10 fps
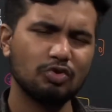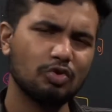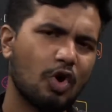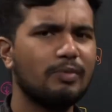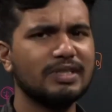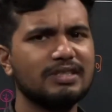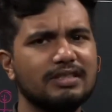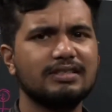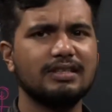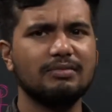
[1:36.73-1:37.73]
तो कॉमन
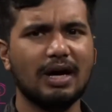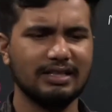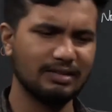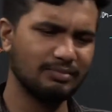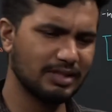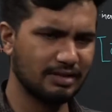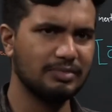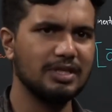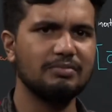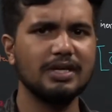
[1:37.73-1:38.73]
सेंस की बात है कि मैं
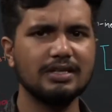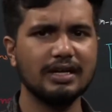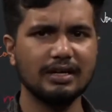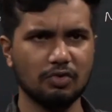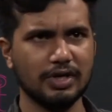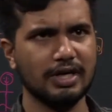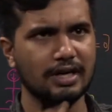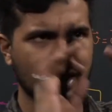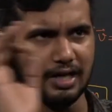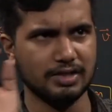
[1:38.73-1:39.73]
ज़मीन पे ही खड़े होके
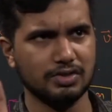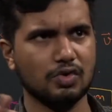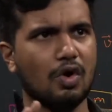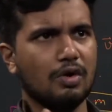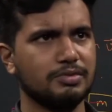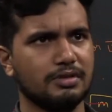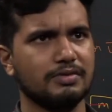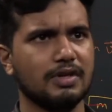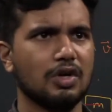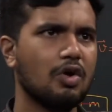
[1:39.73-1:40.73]
हर चीज़ को
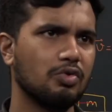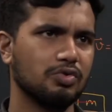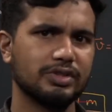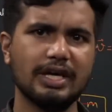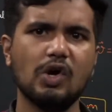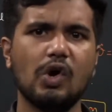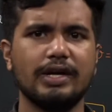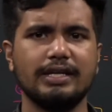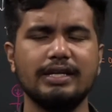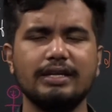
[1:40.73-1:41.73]
ऑब्ज़र्व कर रहा हूँ उसके
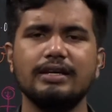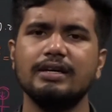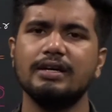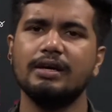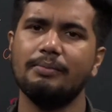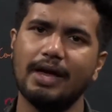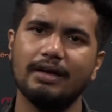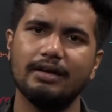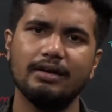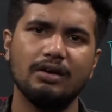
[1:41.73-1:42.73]
अकॉर्डिंगली
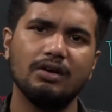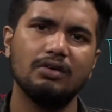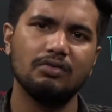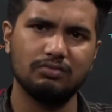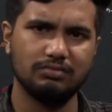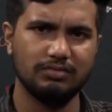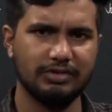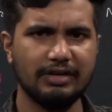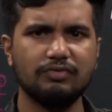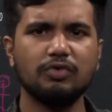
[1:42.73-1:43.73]
मैं
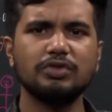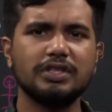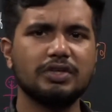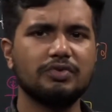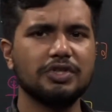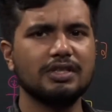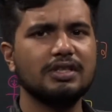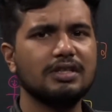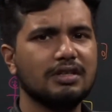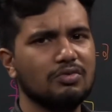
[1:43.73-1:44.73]
नेट फोर्स की
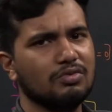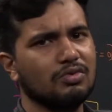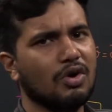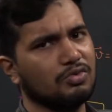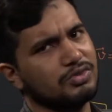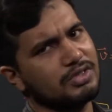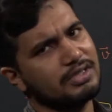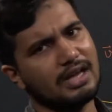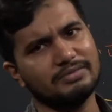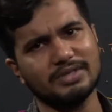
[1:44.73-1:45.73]
इक्वेशन लिख रहा हूँ और उसके
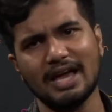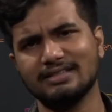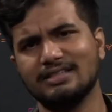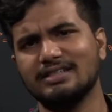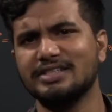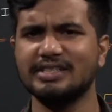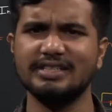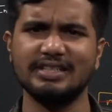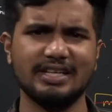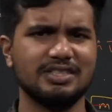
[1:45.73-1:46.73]
हिसाब से
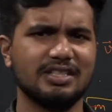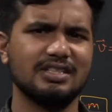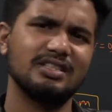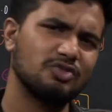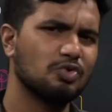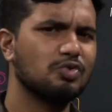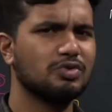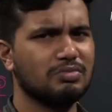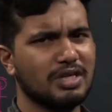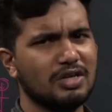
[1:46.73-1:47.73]
एक्सेलरेशन टेंशन या जो
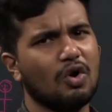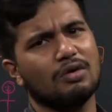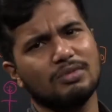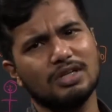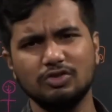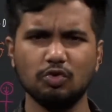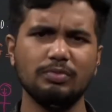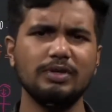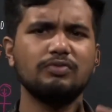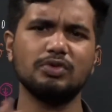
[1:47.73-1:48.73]
कुछ भी है नॉर्मल
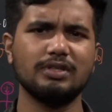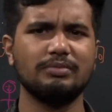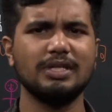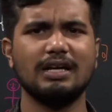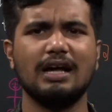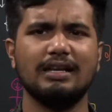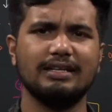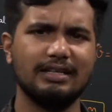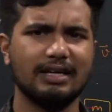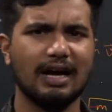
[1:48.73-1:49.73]
जो भी फोर्स हमें
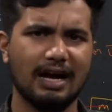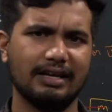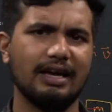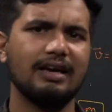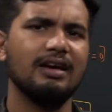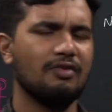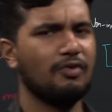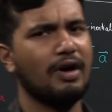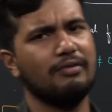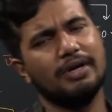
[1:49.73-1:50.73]
निकालने के लिए कहा गया
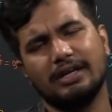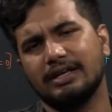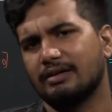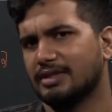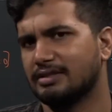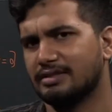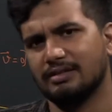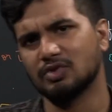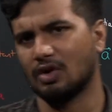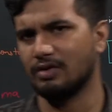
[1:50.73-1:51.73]
वो एफ की मदद से हम